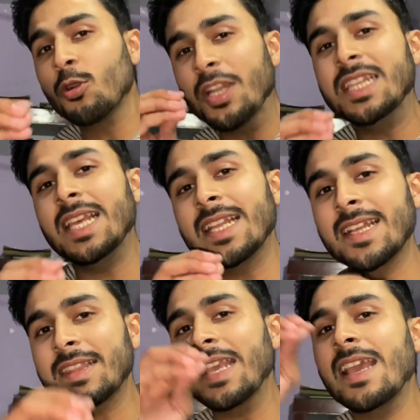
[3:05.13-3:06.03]
थोड़ी देर
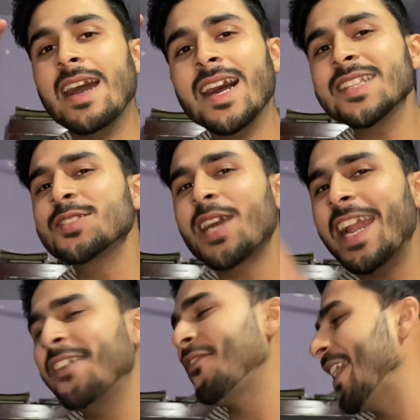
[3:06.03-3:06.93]
करते हैं आज
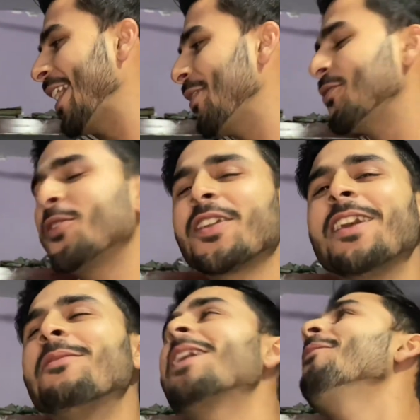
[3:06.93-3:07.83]
काइट फ्लाइंग जो कि
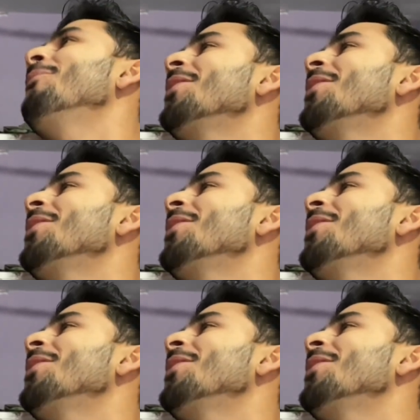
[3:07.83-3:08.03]
हमारा